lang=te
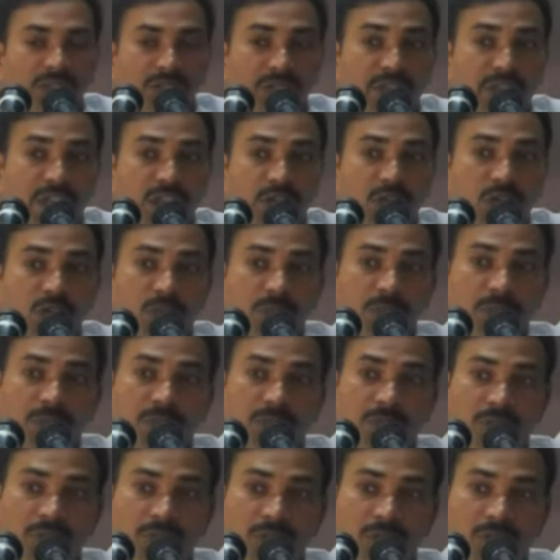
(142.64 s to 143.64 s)
దేవుడు
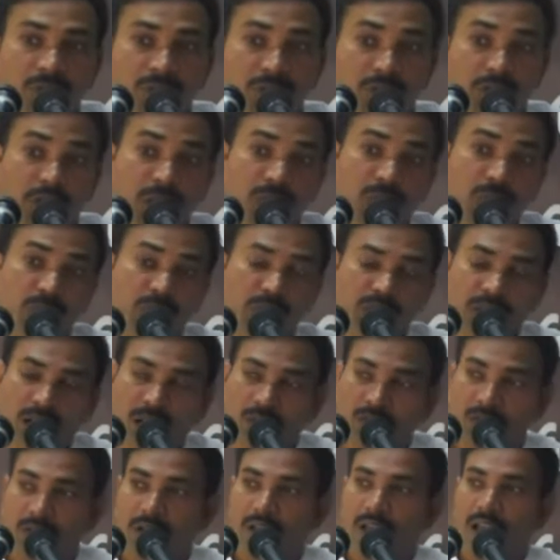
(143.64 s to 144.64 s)
మీకు దేవుడుగా
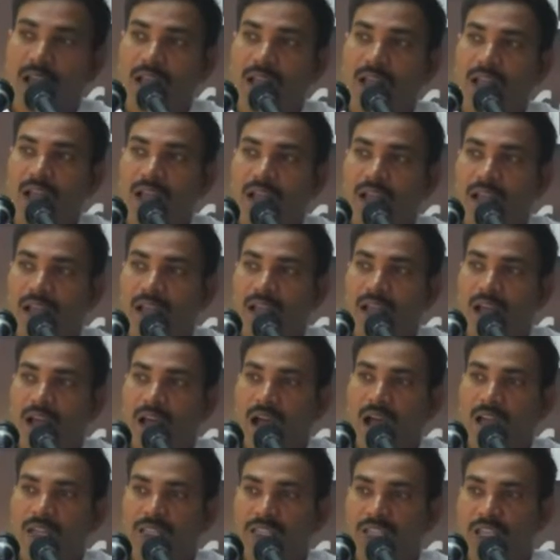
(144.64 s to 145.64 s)
ఉన్నా
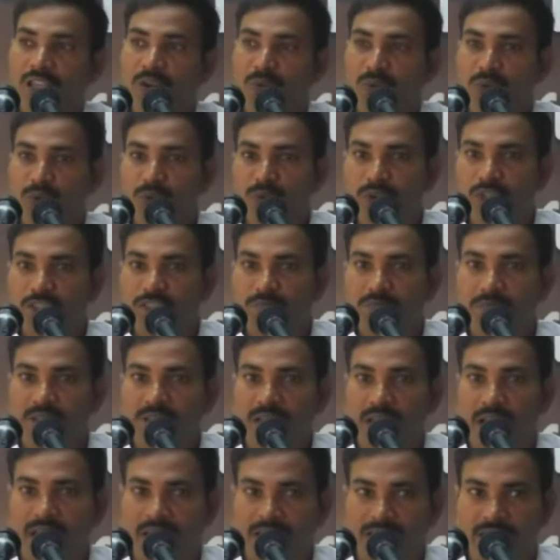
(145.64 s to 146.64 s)
ఆ దేవుని గురించి
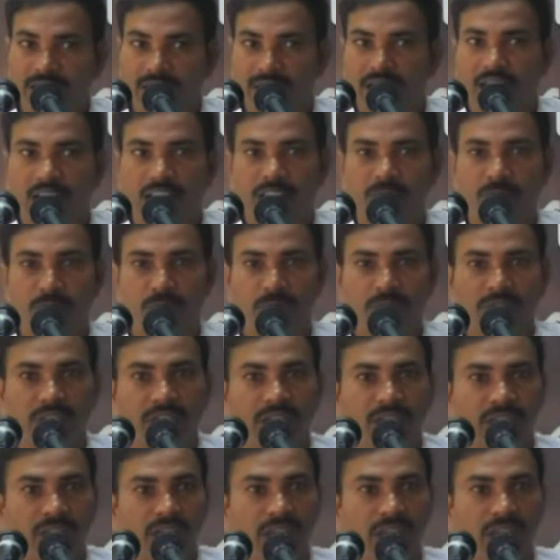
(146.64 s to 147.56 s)
మీకు అర్థం కాకపోతే